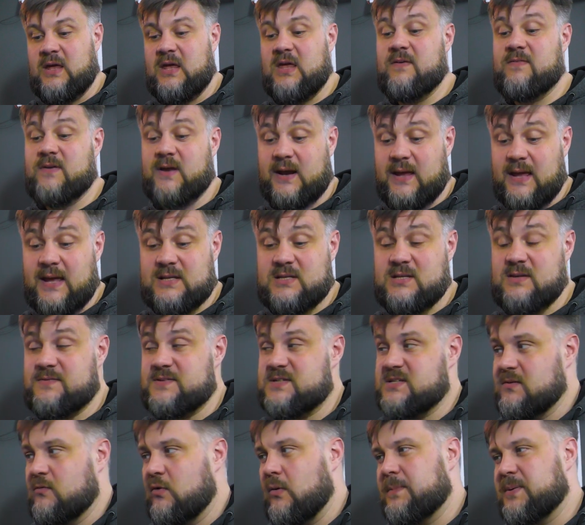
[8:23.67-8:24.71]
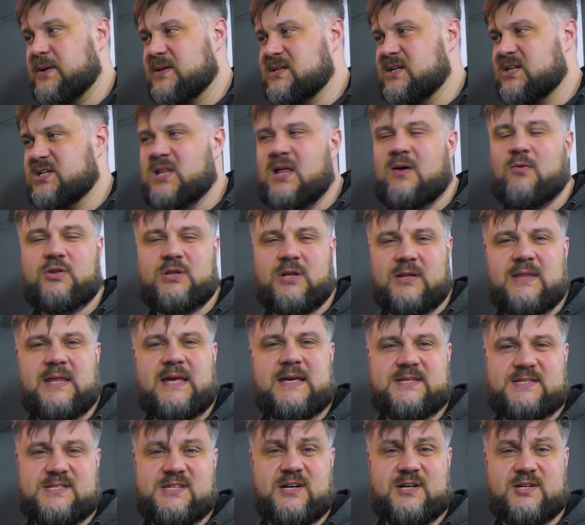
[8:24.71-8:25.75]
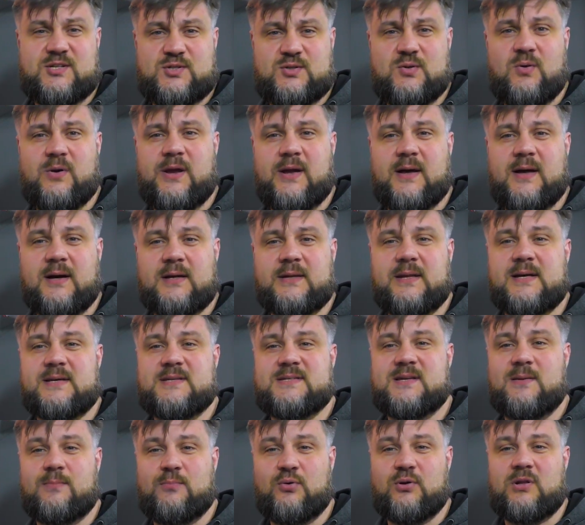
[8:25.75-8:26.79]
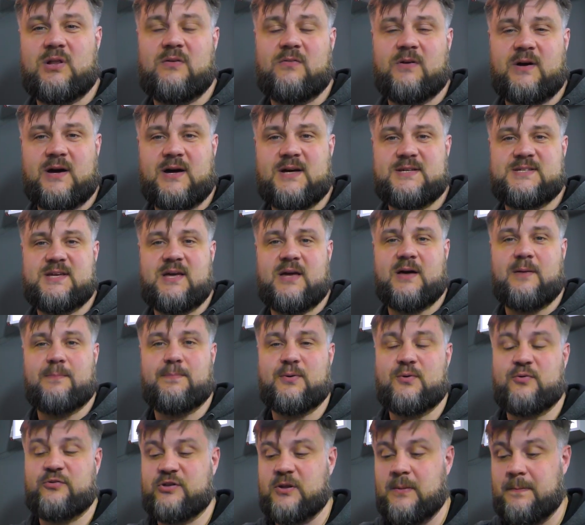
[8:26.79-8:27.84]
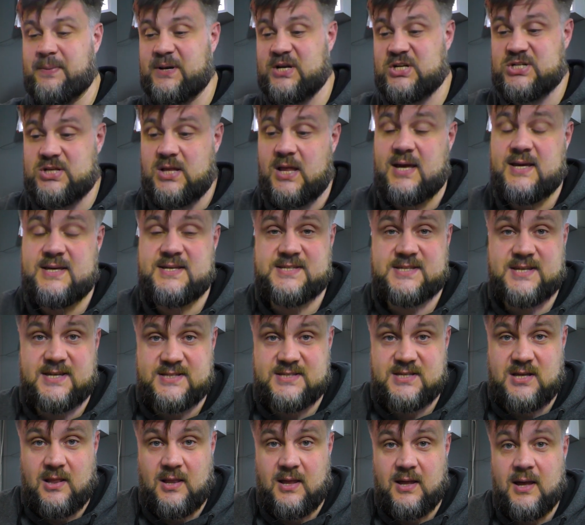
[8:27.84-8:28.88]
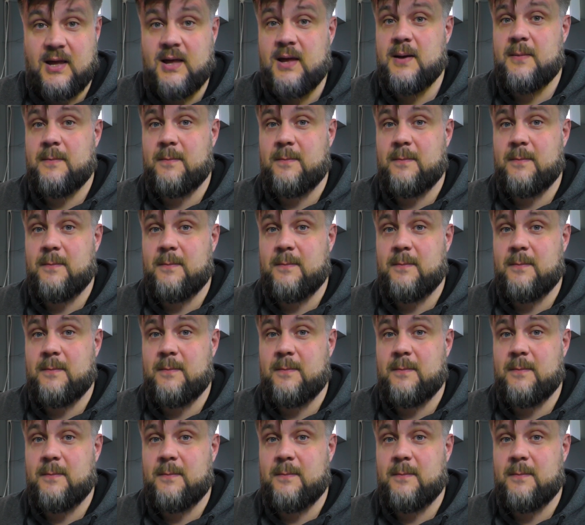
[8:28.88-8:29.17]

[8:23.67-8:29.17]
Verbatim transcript: И, вероятнее всего, произошла вот одна из тех историй, когда заботливая хозяйка просто пришла и сказала,